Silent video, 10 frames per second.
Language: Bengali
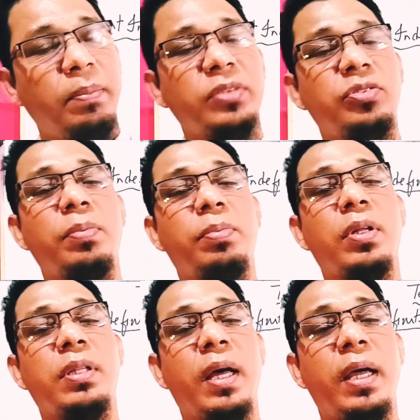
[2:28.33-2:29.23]
বাস্তব
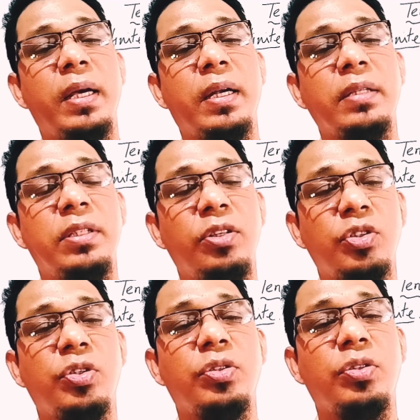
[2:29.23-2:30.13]
কথা এটা
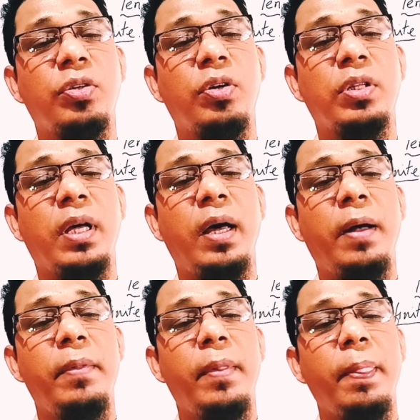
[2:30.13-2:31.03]
চিরসত্য কথা
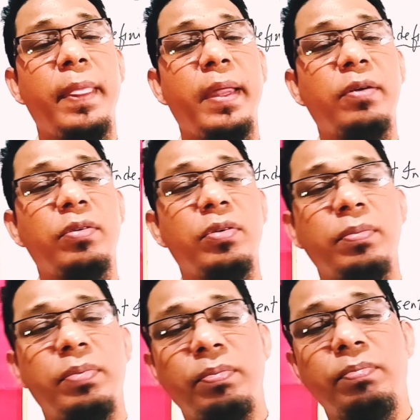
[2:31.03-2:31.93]
এর কোনো
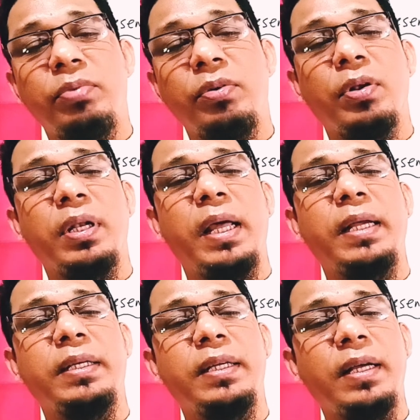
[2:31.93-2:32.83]
ভুল
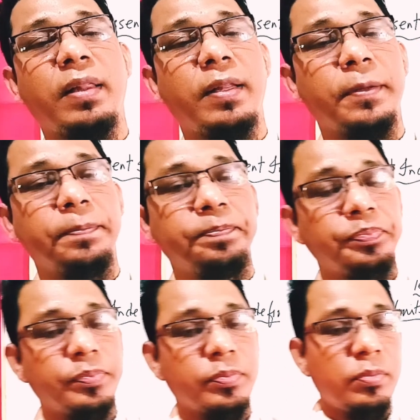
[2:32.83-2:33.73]
নেই ঠিক আছে
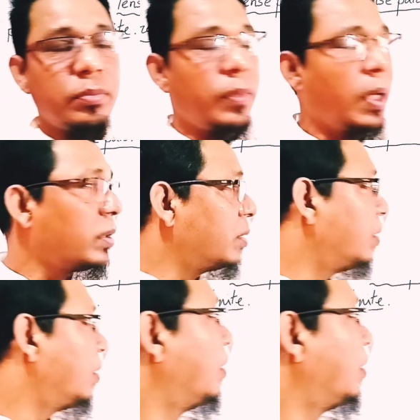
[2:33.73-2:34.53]
তো